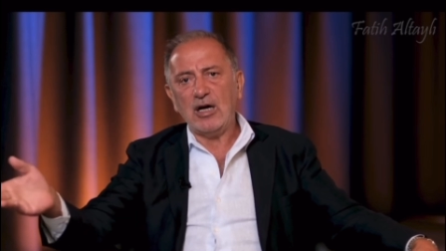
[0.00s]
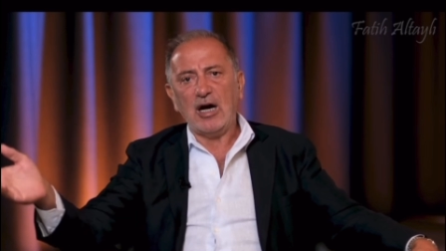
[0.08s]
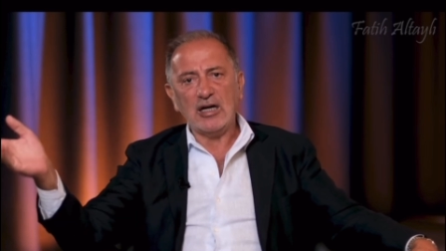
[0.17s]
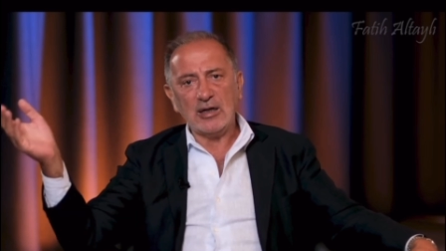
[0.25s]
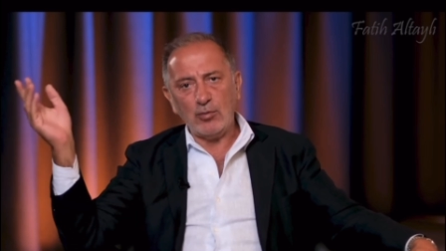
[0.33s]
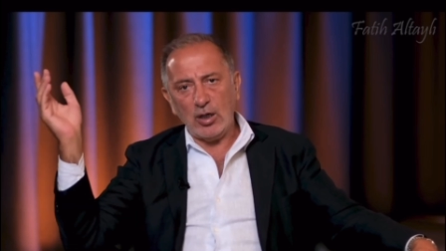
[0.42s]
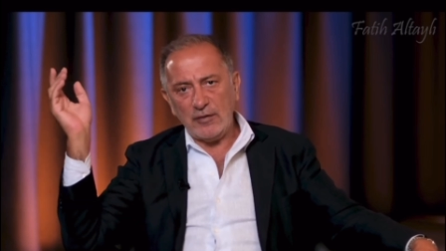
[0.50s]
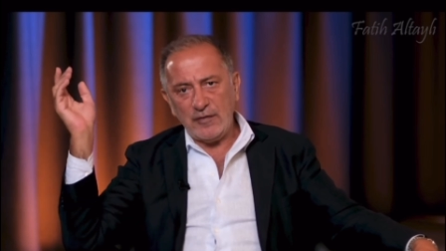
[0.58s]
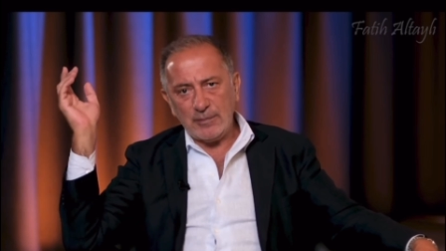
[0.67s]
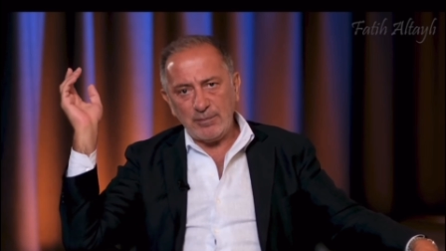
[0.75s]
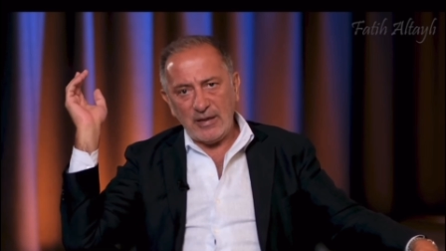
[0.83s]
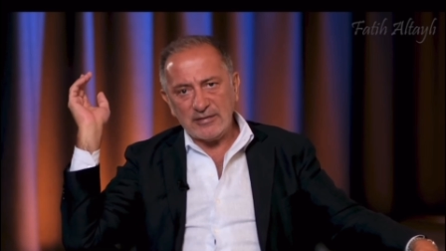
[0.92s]
ana
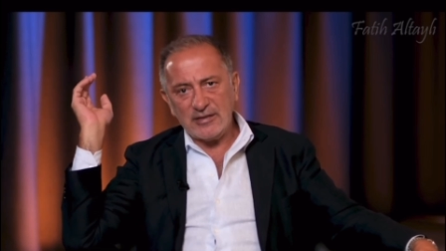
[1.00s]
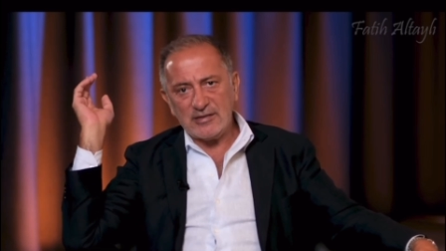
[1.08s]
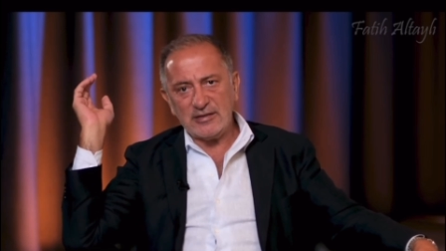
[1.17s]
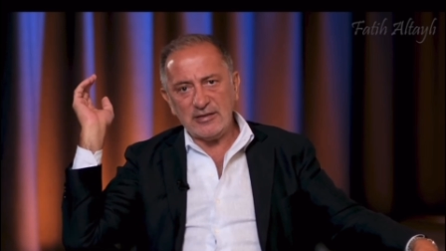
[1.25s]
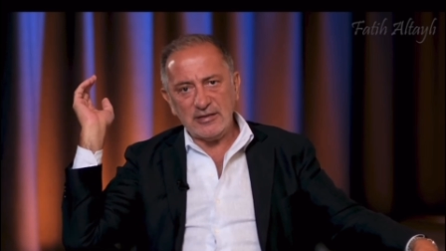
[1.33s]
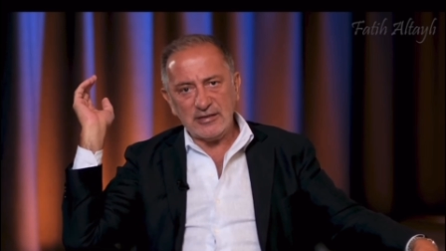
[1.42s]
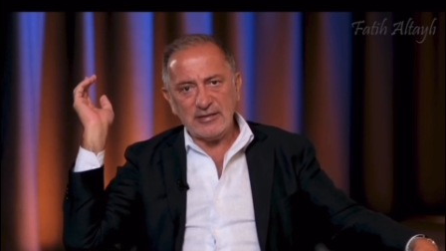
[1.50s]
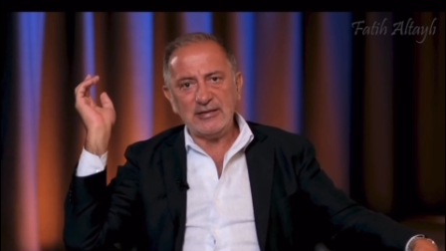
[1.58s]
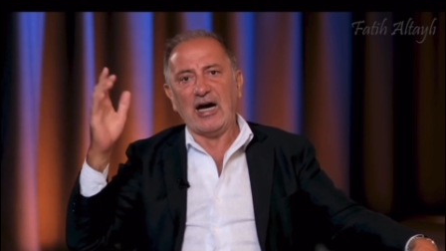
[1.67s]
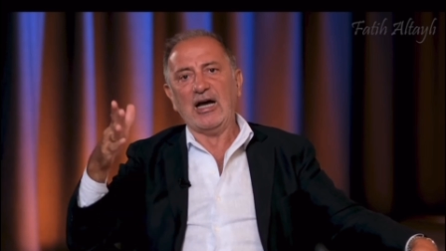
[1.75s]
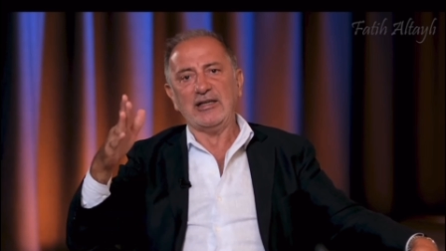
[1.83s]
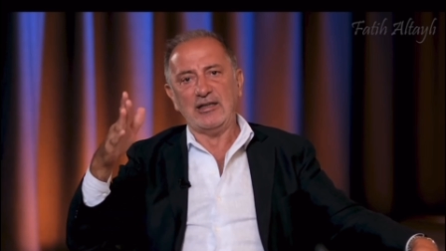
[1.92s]
muhalefet partisi
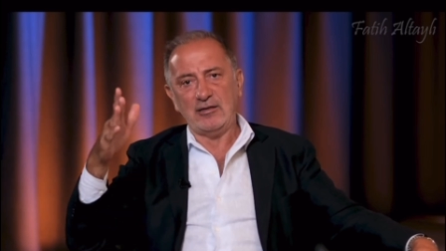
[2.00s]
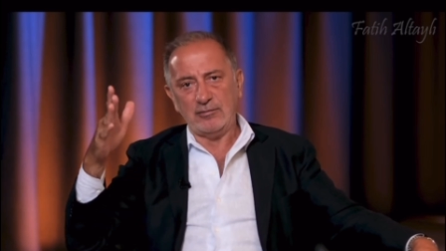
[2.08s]
dahil.